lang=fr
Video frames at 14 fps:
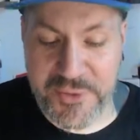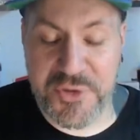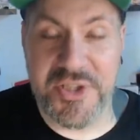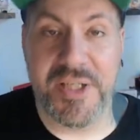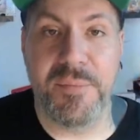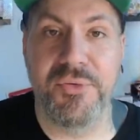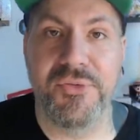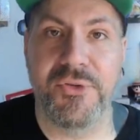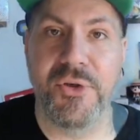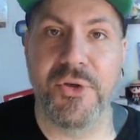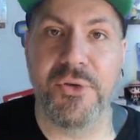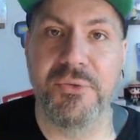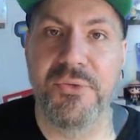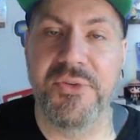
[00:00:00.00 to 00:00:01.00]
dans chaque
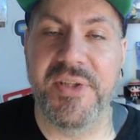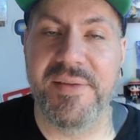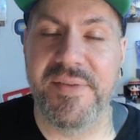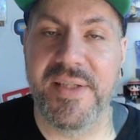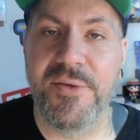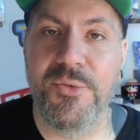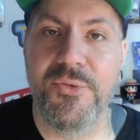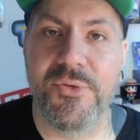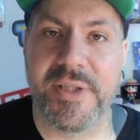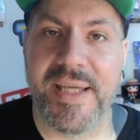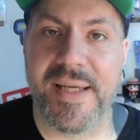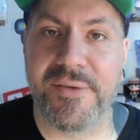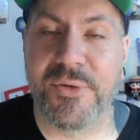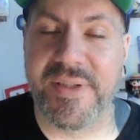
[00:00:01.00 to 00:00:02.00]
booster, vous avez une
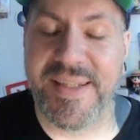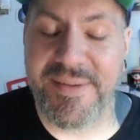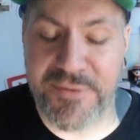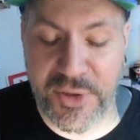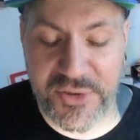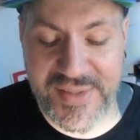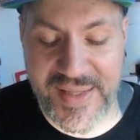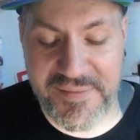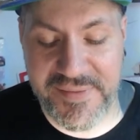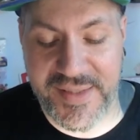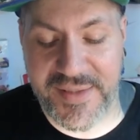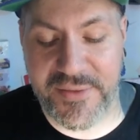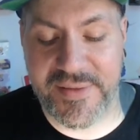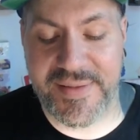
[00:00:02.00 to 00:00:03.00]
carte reverse
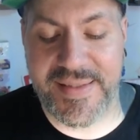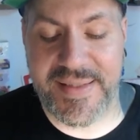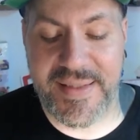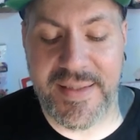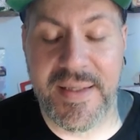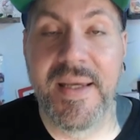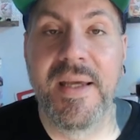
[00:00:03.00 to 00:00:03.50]
avec des